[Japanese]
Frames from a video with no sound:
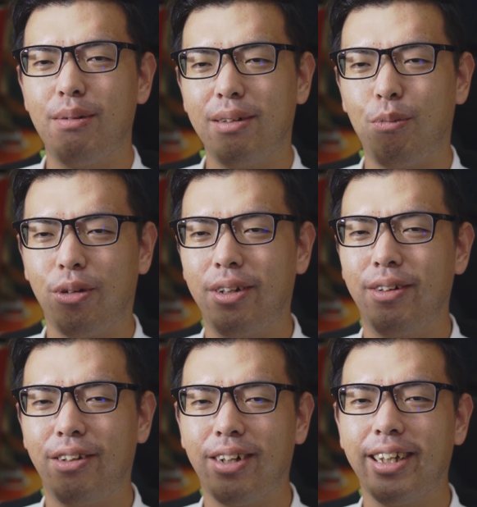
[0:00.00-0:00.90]
えー、も
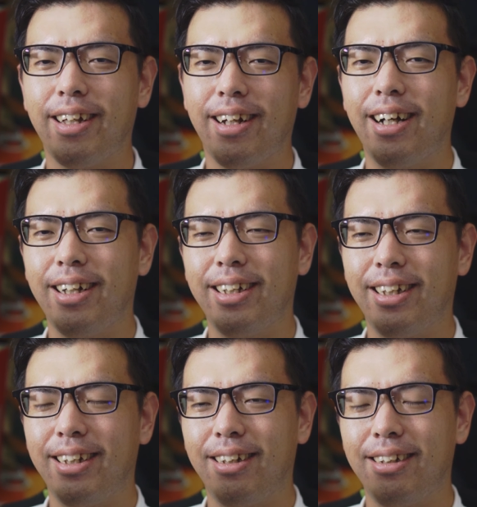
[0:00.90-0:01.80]
し持ってる
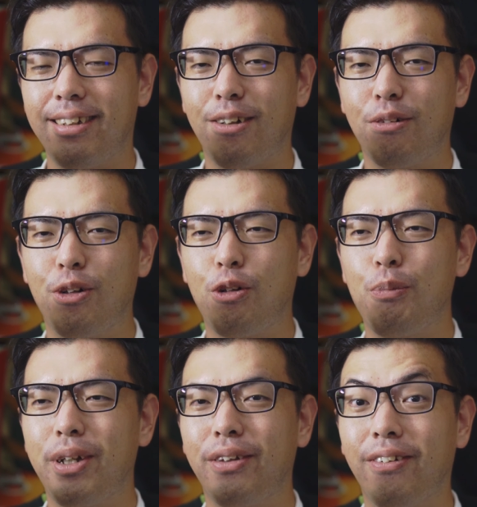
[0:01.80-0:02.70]
人がいたら、
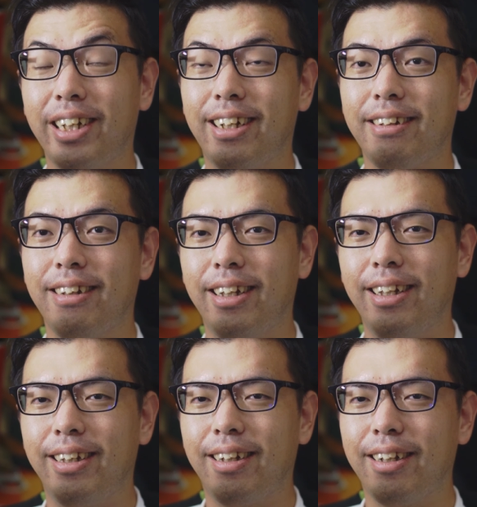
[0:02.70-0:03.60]
参考に
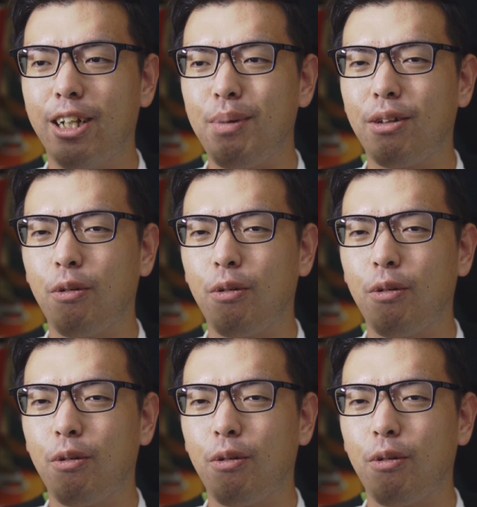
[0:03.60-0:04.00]
コメントを聞かせ